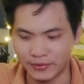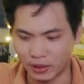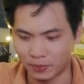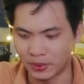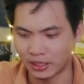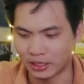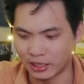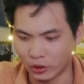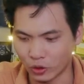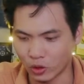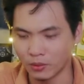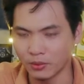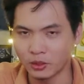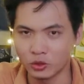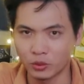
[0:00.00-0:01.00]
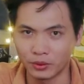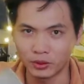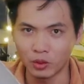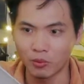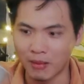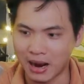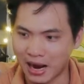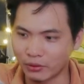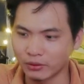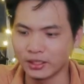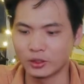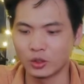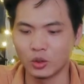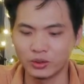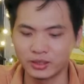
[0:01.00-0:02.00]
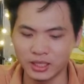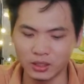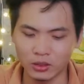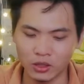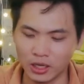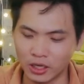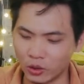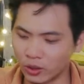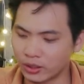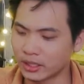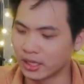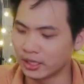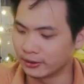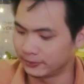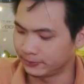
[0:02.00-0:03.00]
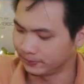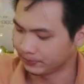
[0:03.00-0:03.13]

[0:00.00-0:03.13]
đặc biệt là nó mà dùng để thông báo thì thôi chết người luôn nhá.